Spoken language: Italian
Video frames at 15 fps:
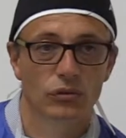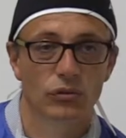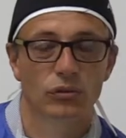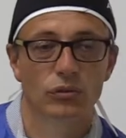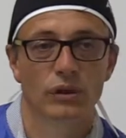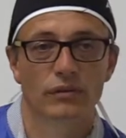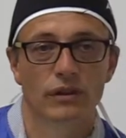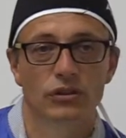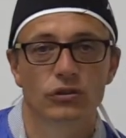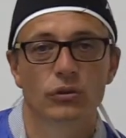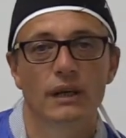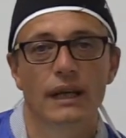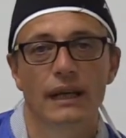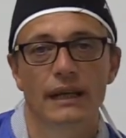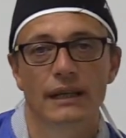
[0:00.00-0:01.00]
strutture
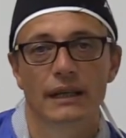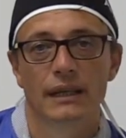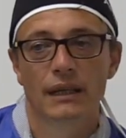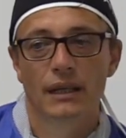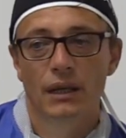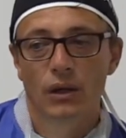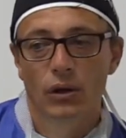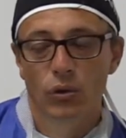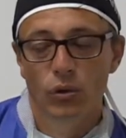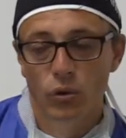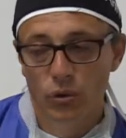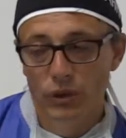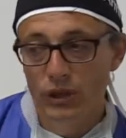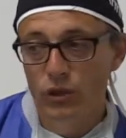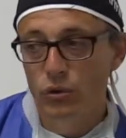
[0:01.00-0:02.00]
vascolari
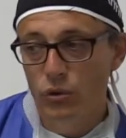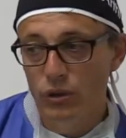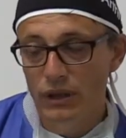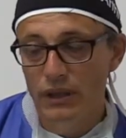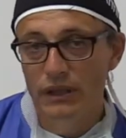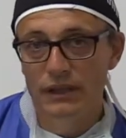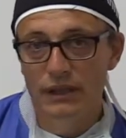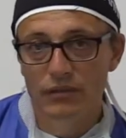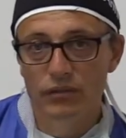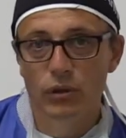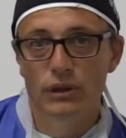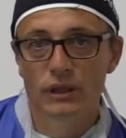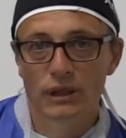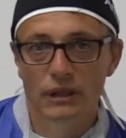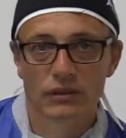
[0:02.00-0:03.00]
o ricorrere
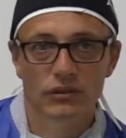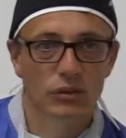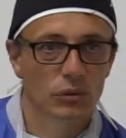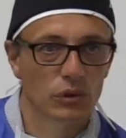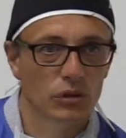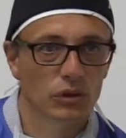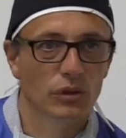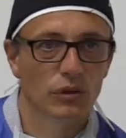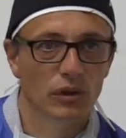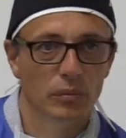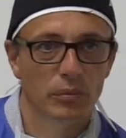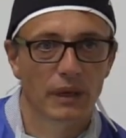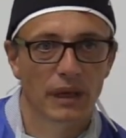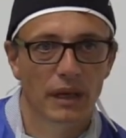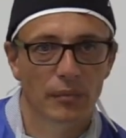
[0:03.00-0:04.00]
talvolta in situazioni non
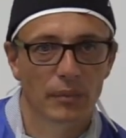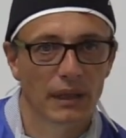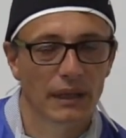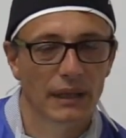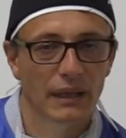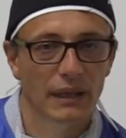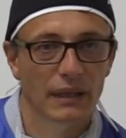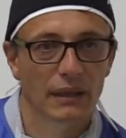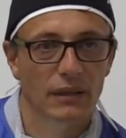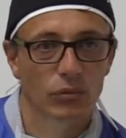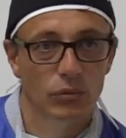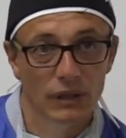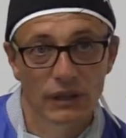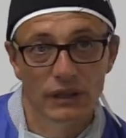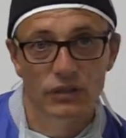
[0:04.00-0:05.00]
riparabili
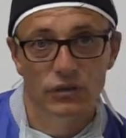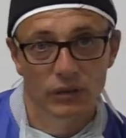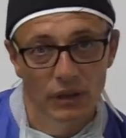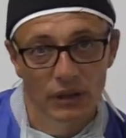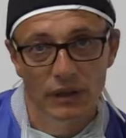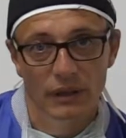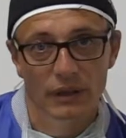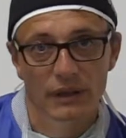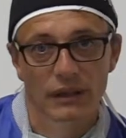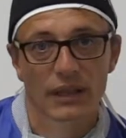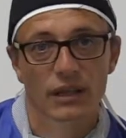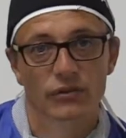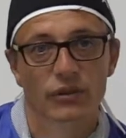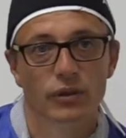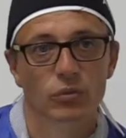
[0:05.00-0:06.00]
all'utilizzo dei
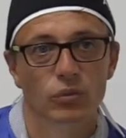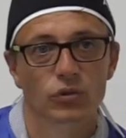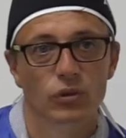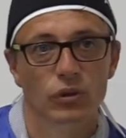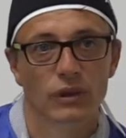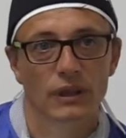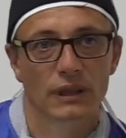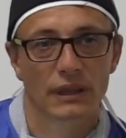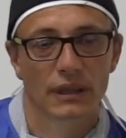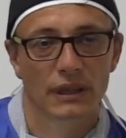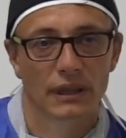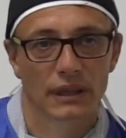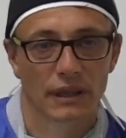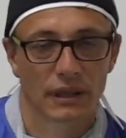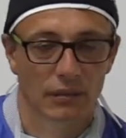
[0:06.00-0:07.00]
transfer
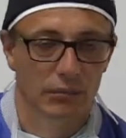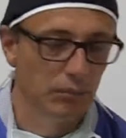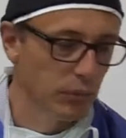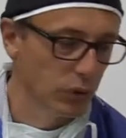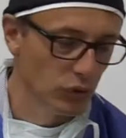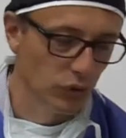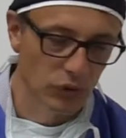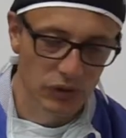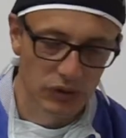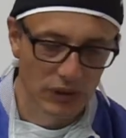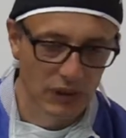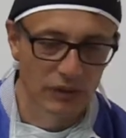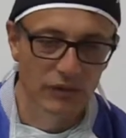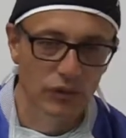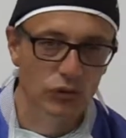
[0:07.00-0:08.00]
muscolo-tendini che possono
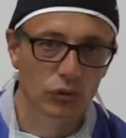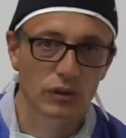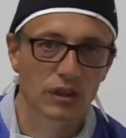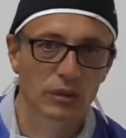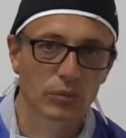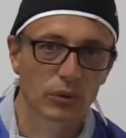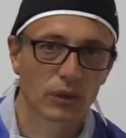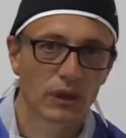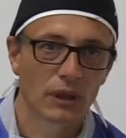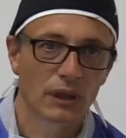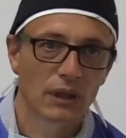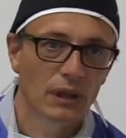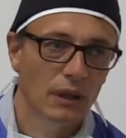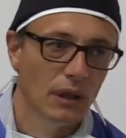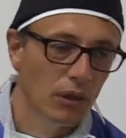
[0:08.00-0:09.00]
essere di diverso tipo.
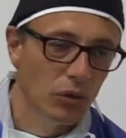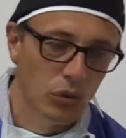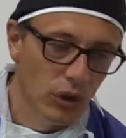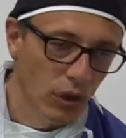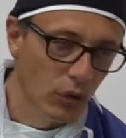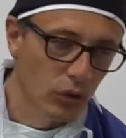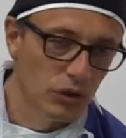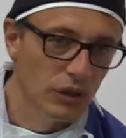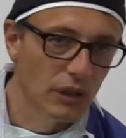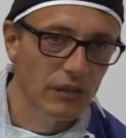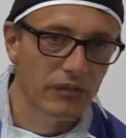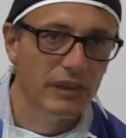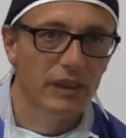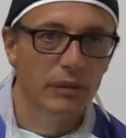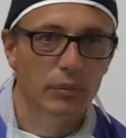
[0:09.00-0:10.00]
Ancora oggi la
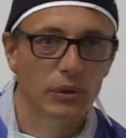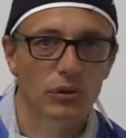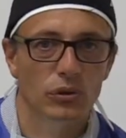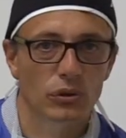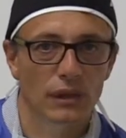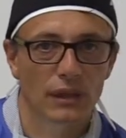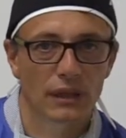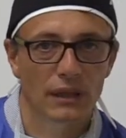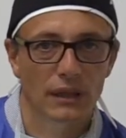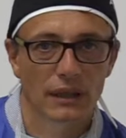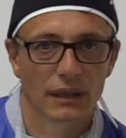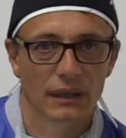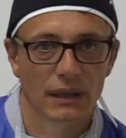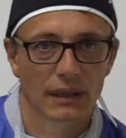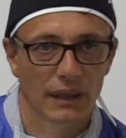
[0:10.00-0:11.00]
fa da padrone
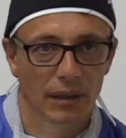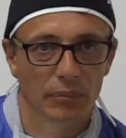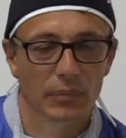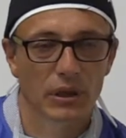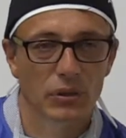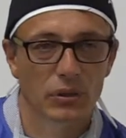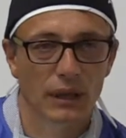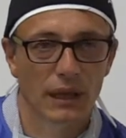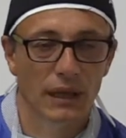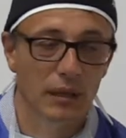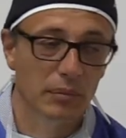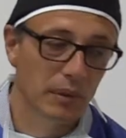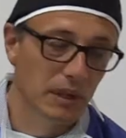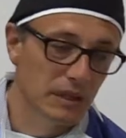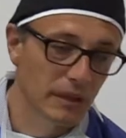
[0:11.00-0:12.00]
il, il gran
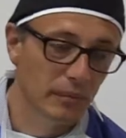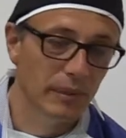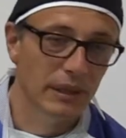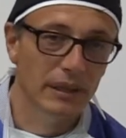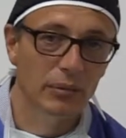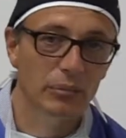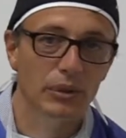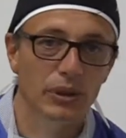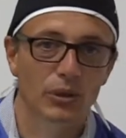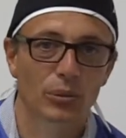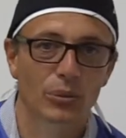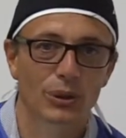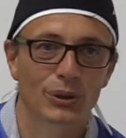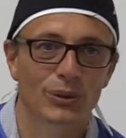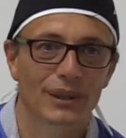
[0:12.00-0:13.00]
pettorale, parzialmente il
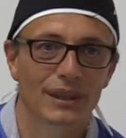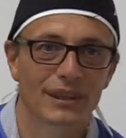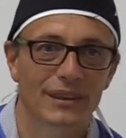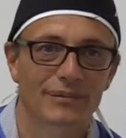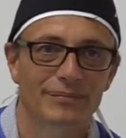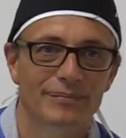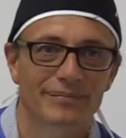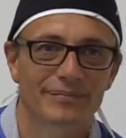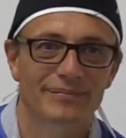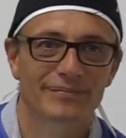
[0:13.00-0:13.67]
piccolo pettorale.